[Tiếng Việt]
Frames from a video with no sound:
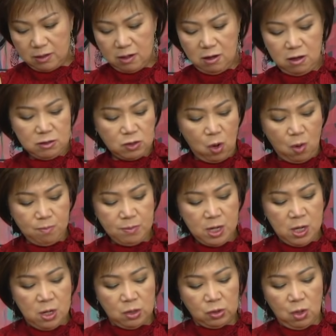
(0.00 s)
đó, tôm
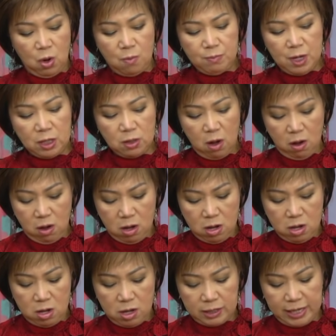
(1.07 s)
tôm nó
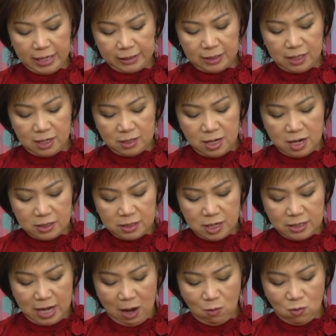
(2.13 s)
có ờ, gạch ở
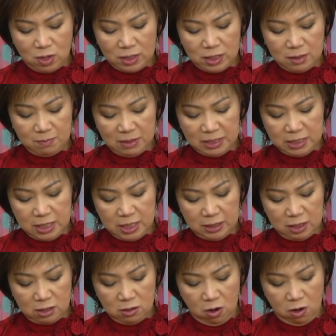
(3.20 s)
trên đầu thì mình
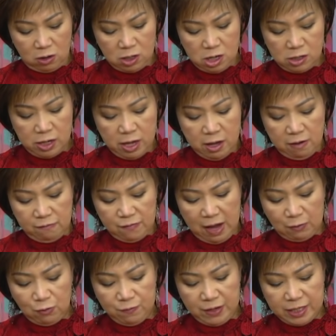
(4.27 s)
chiên nó ngon hơn
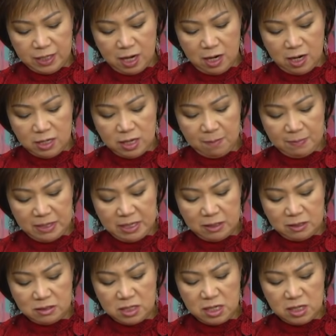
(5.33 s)
và quý vị nhớ nha mình
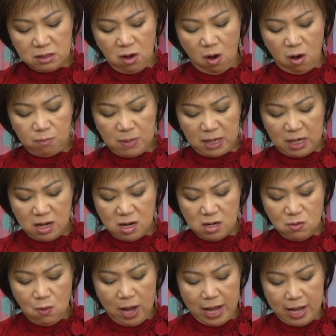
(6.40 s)
đừng chiên con mà
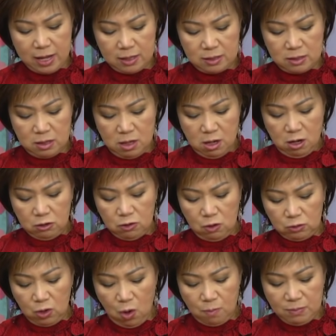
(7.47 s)
lớn quá
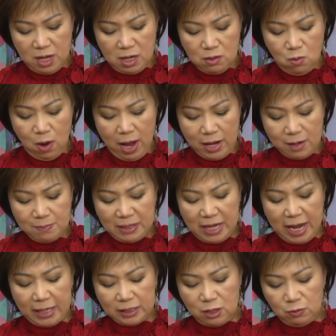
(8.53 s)
con tôm lớn quá nó mình
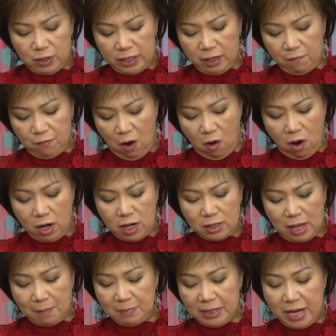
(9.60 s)
ăn nhiều khi cái vỏ đó
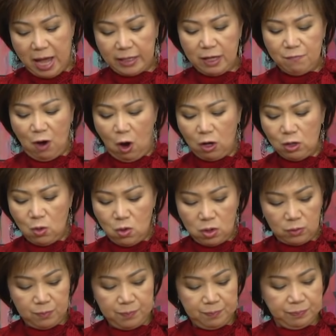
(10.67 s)
tại mình để cái vỏ
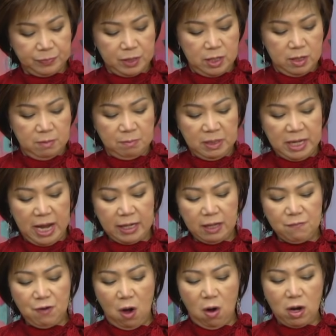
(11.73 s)
luôn mình ăn
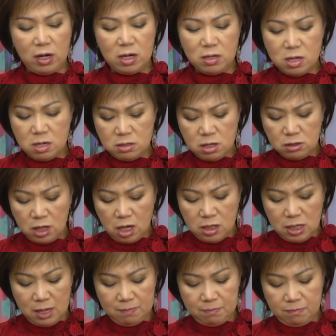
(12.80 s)
cái vỏ đó nó nó
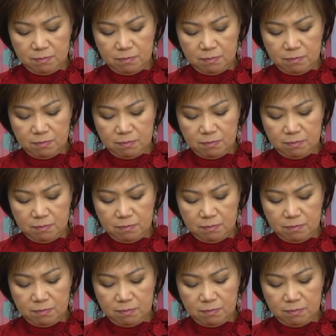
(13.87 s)
cứng lắm